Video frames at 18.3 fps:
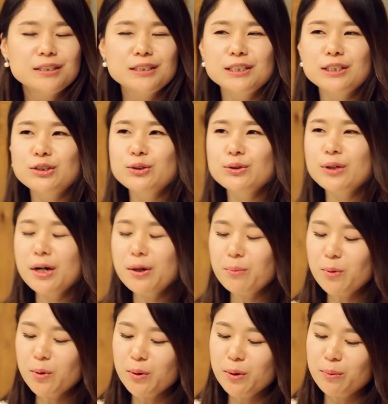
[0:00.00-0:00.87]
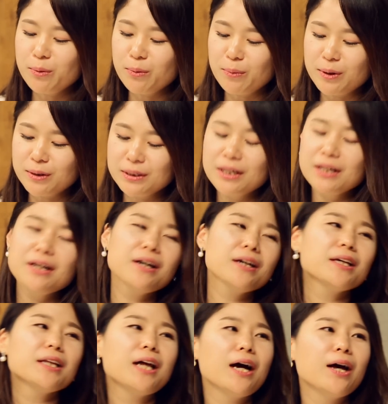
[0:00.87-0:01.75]
지출 항목을 보면
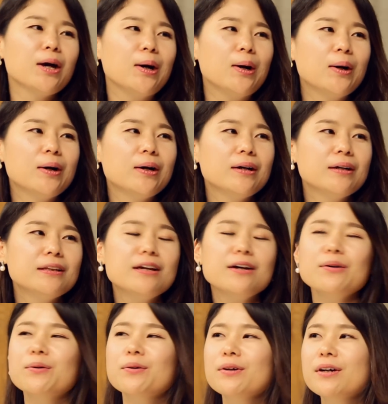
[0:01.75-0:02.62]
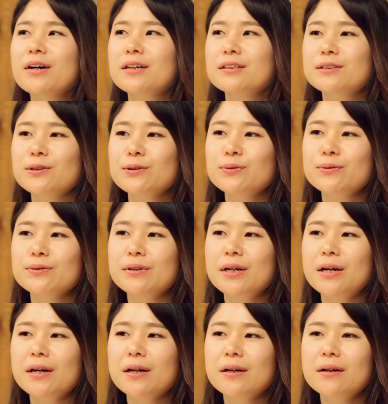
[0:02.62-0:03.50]
생각이 나요. 어. 나 여기
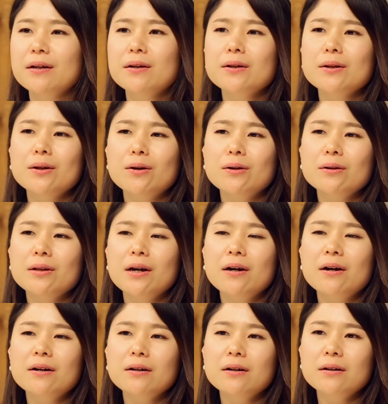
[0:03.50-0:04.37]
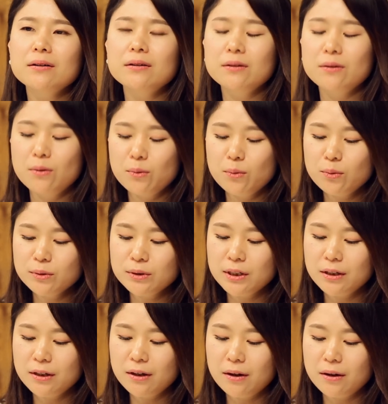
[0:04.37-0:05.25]
갔었구나. 아, 내가 이런
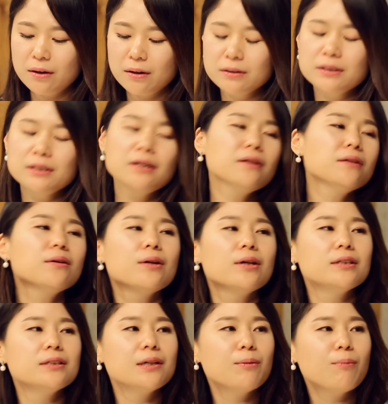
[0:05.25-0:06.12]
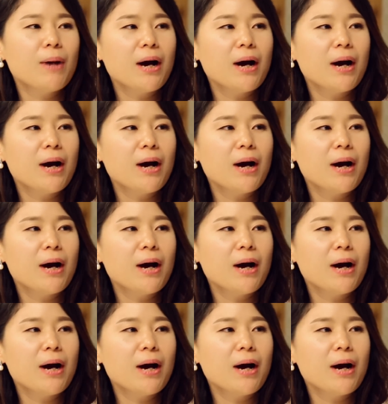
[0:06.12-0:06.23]
곳에다 시간을 굉장히